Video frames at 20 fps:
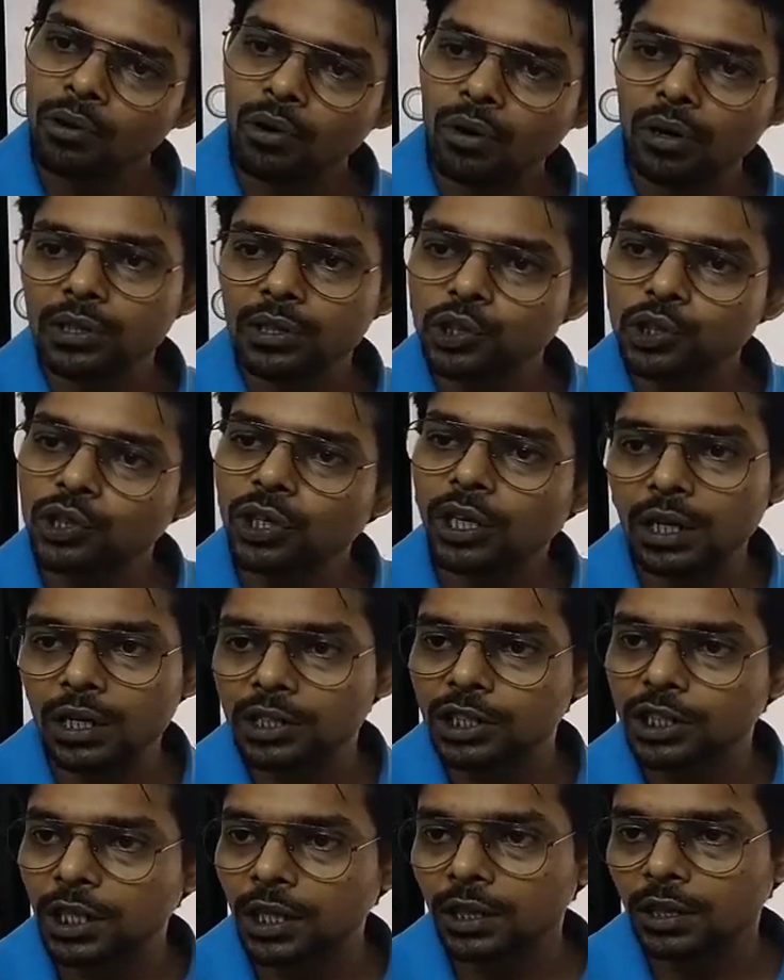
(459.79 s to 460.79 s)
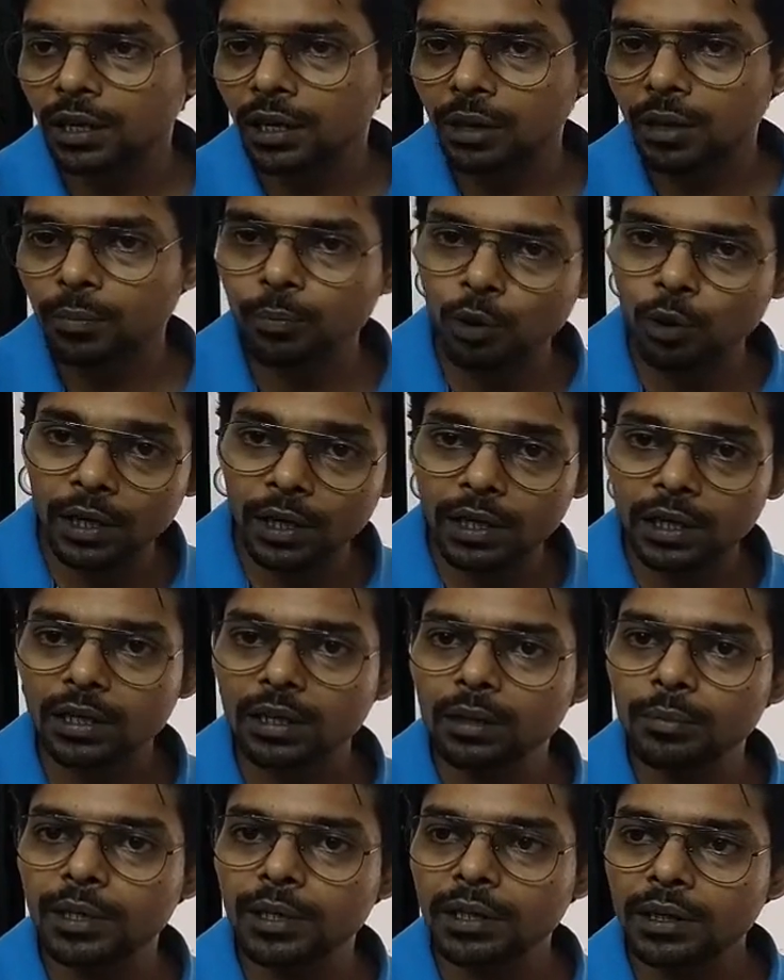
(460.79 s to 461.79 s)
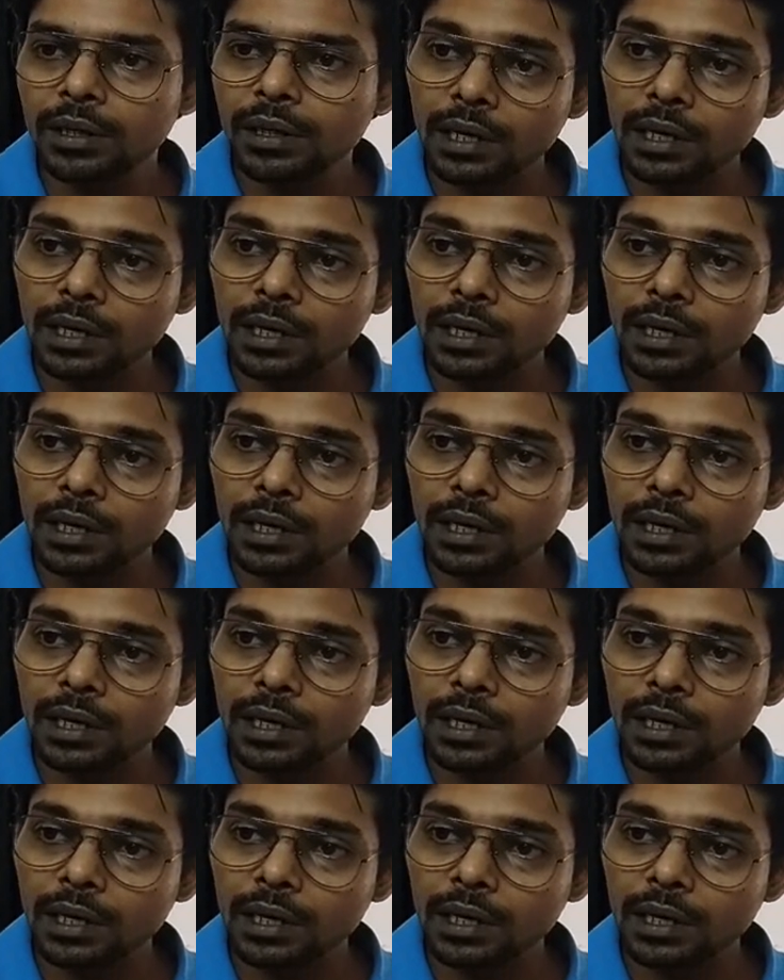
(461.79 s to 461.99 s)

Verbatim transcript: और स्ट्रगल चलता रहा पॉलिटिकल भी